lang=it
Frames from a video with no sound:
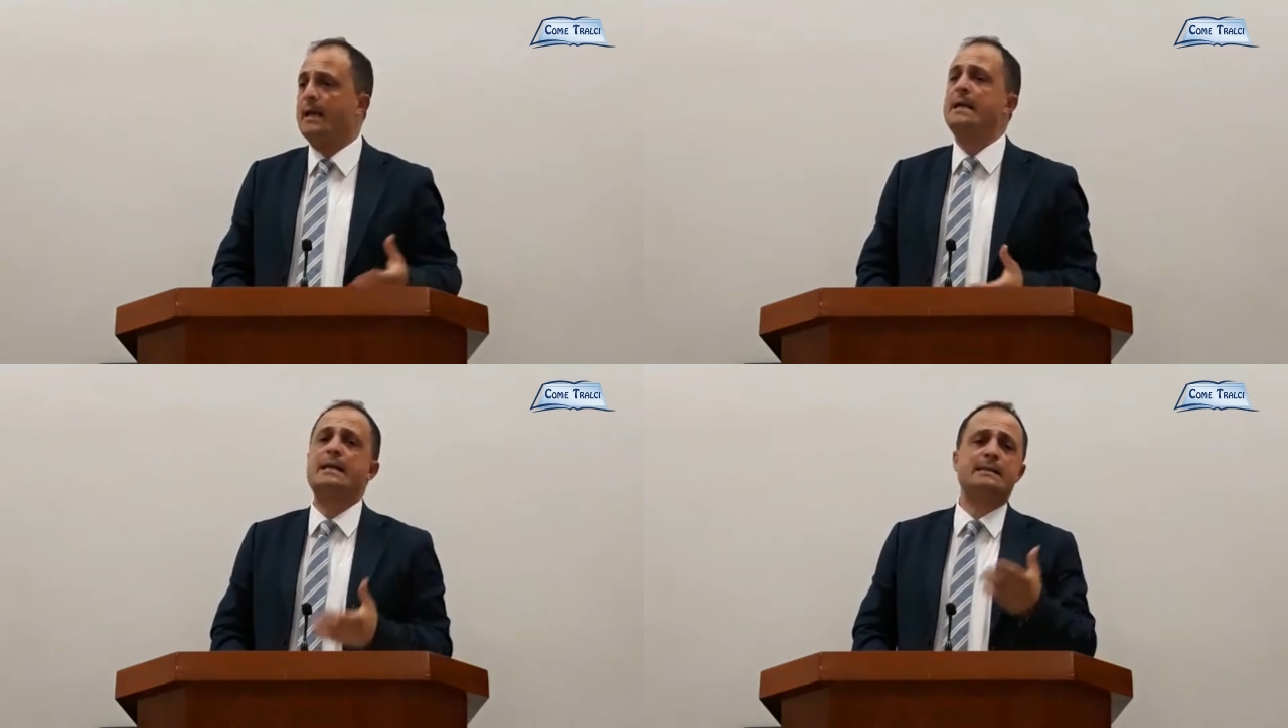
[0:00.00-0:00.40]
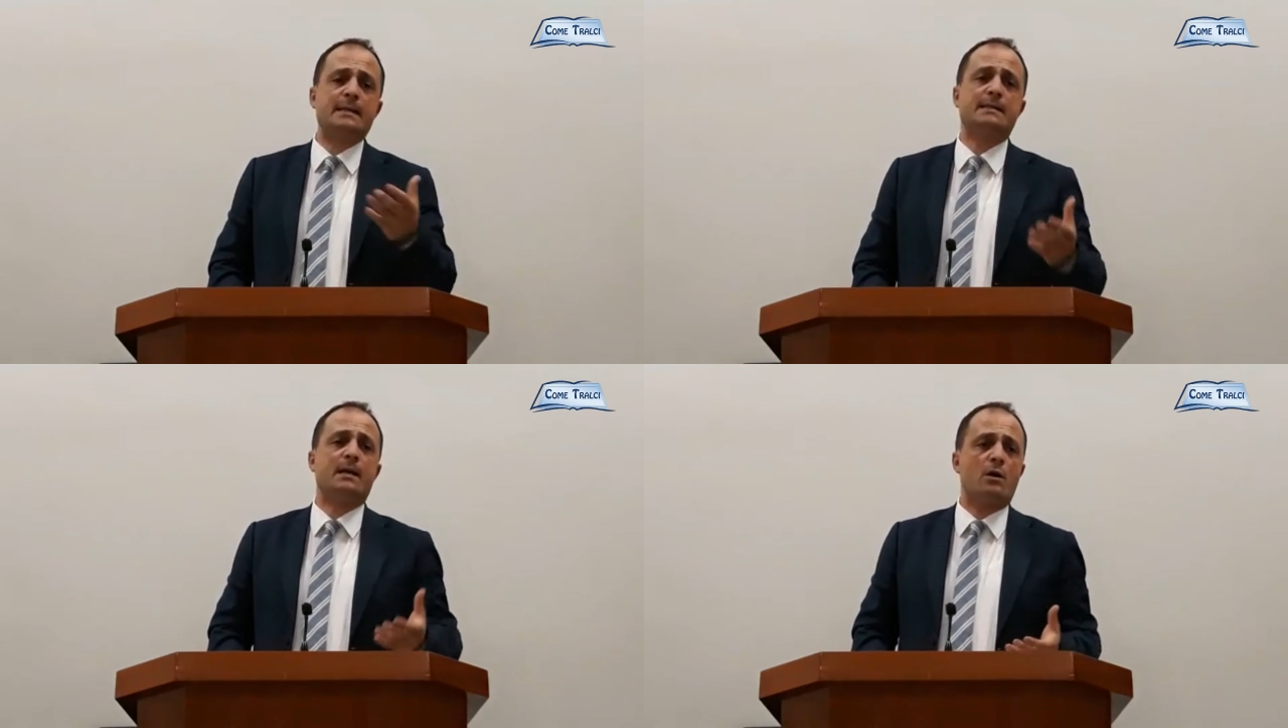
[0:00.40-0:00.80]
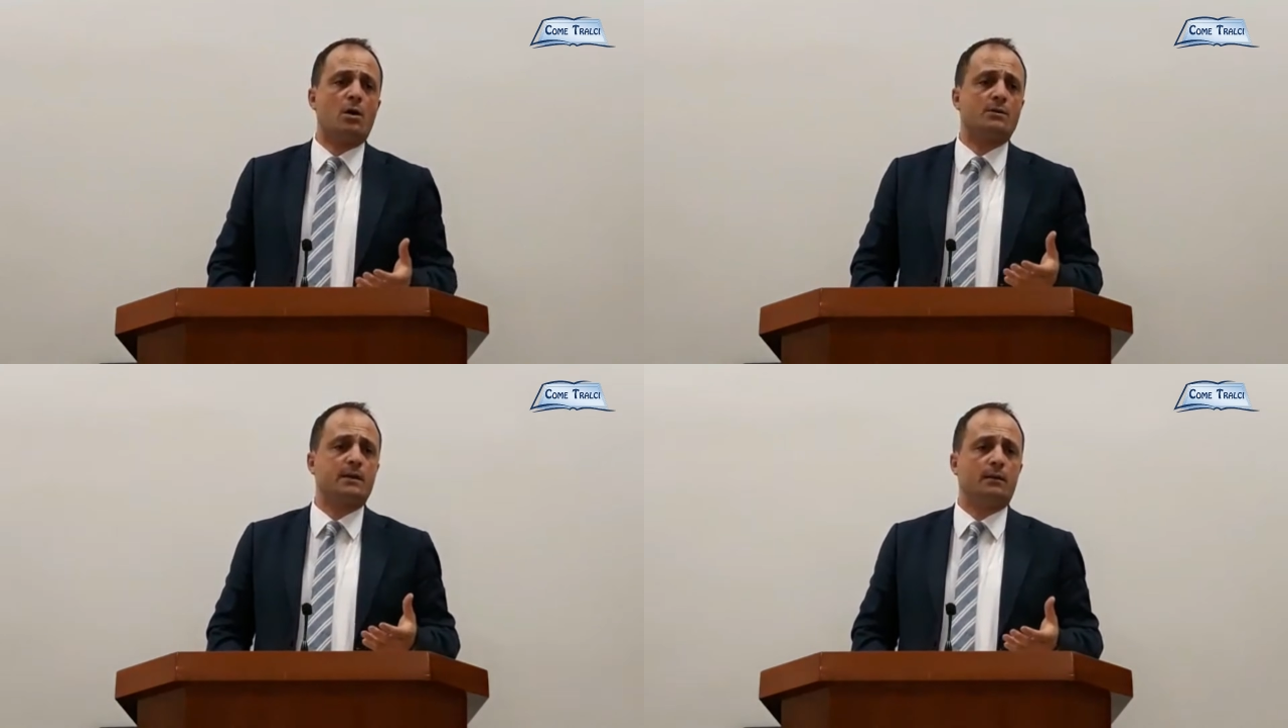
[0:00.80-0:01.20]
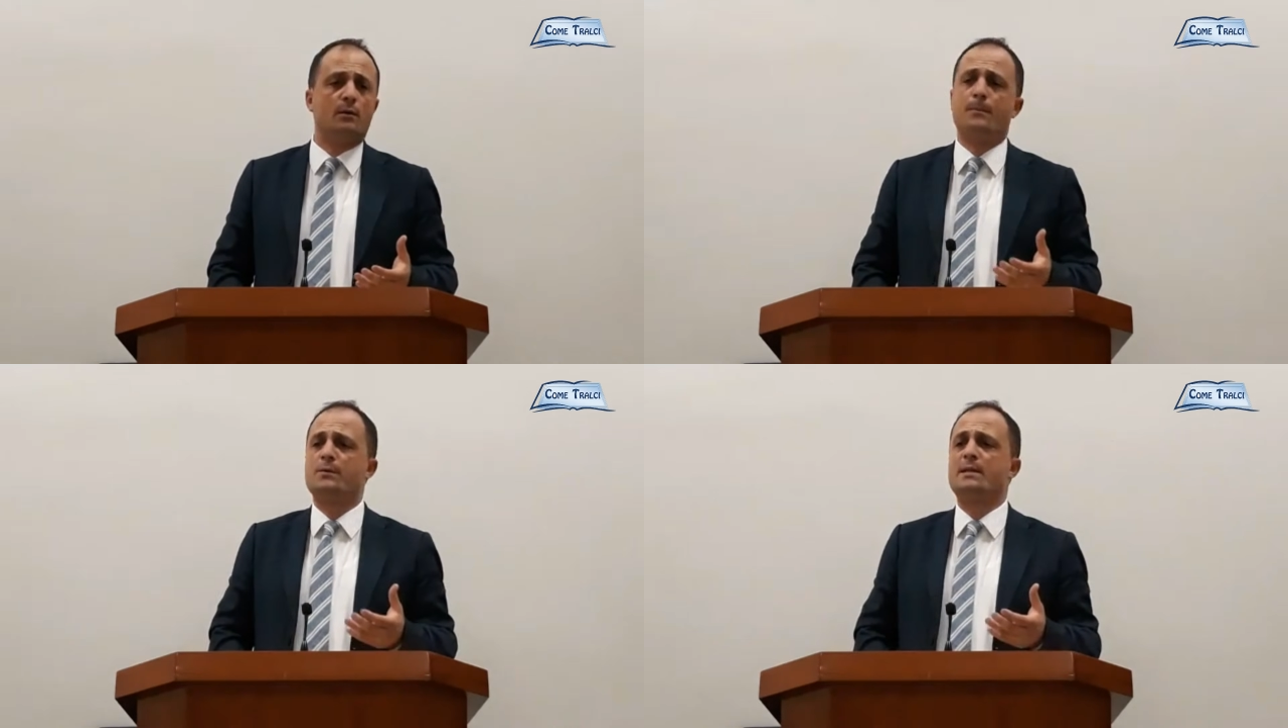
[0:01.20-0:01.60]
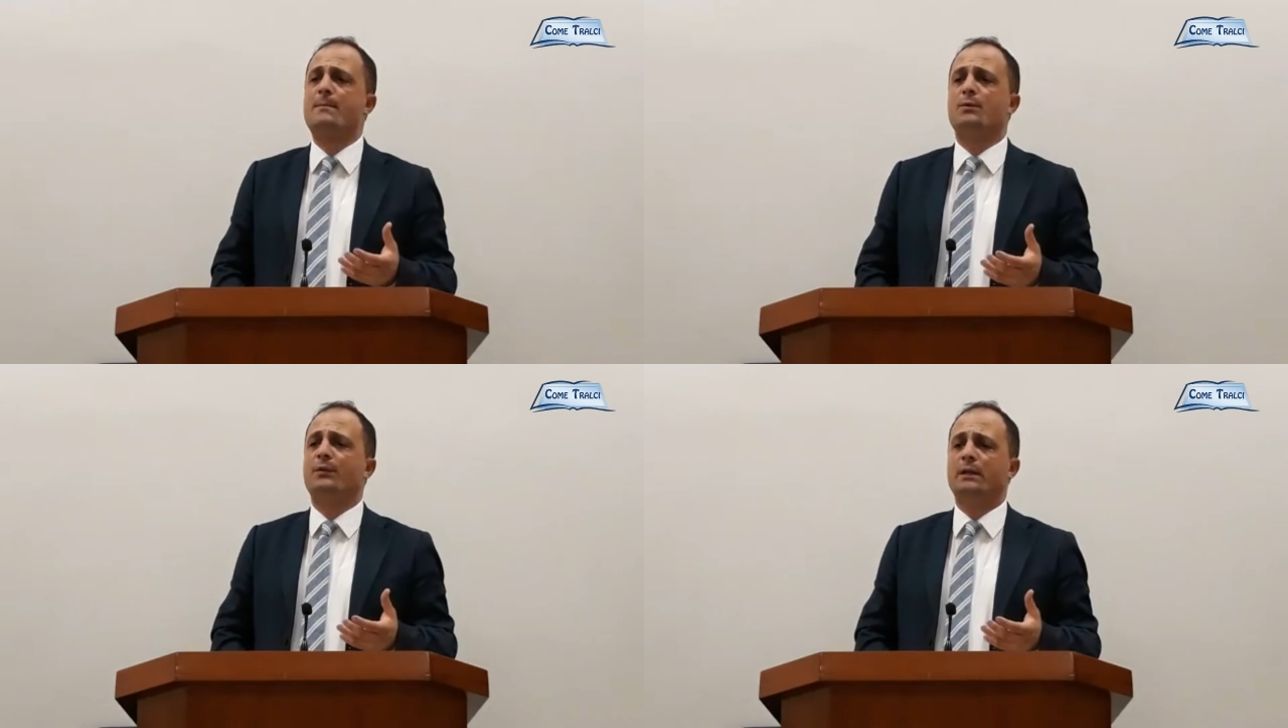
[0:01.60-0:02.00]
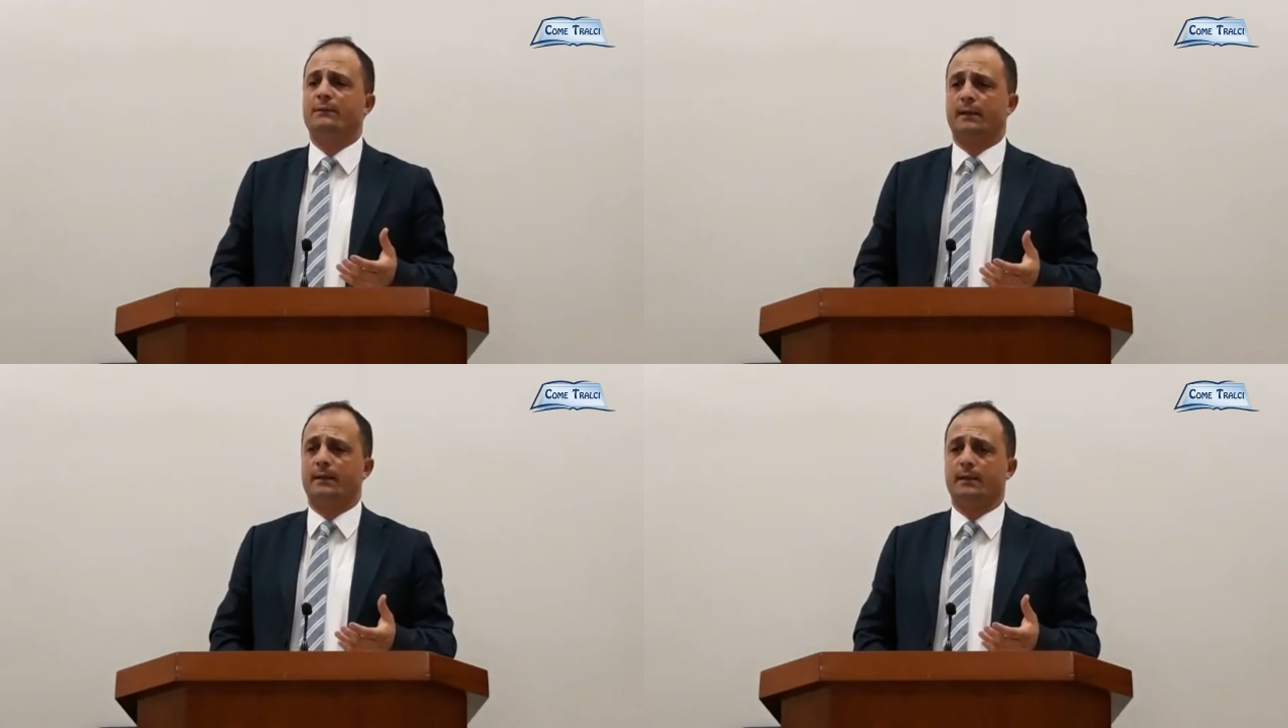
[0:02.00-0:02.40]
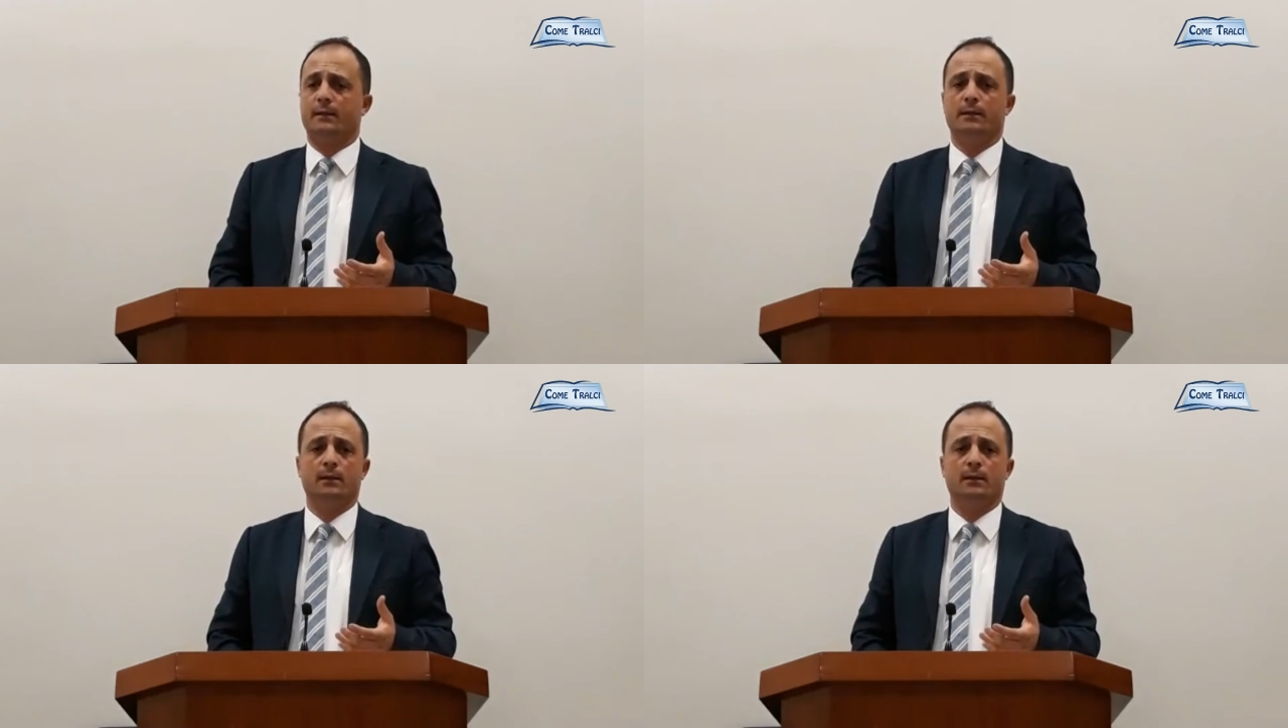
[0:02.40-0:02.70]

È la stessa cosa, non possiamo vivere